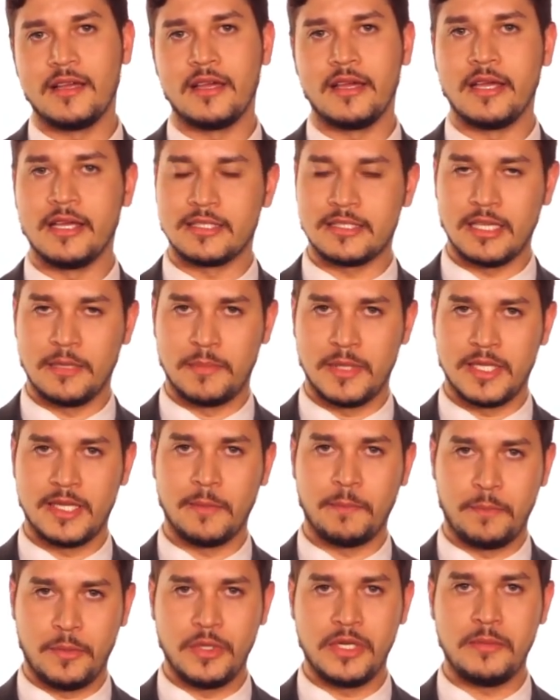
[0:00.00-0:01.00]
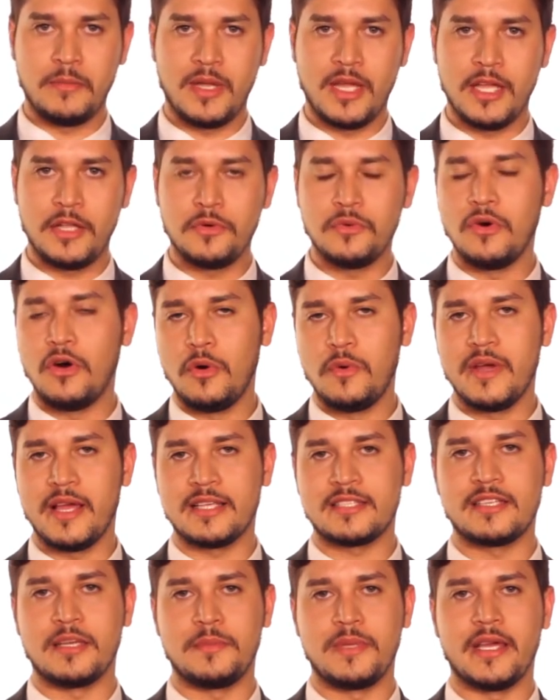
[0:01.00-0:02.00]
recebida por e-mail ou
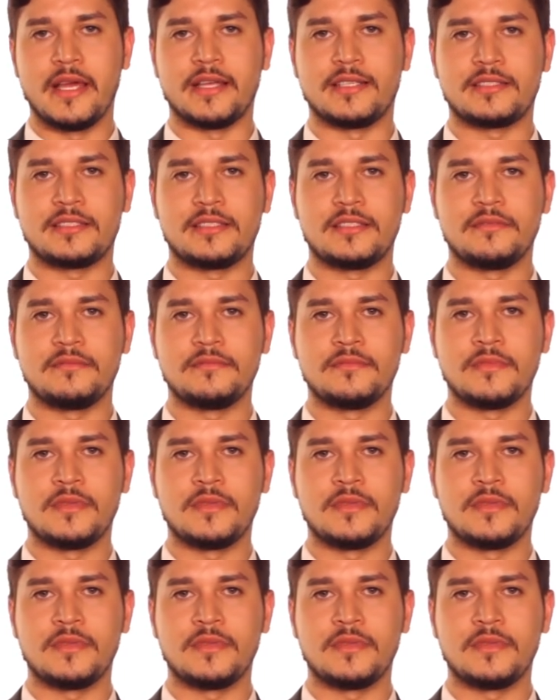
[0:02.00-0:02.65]
SMS.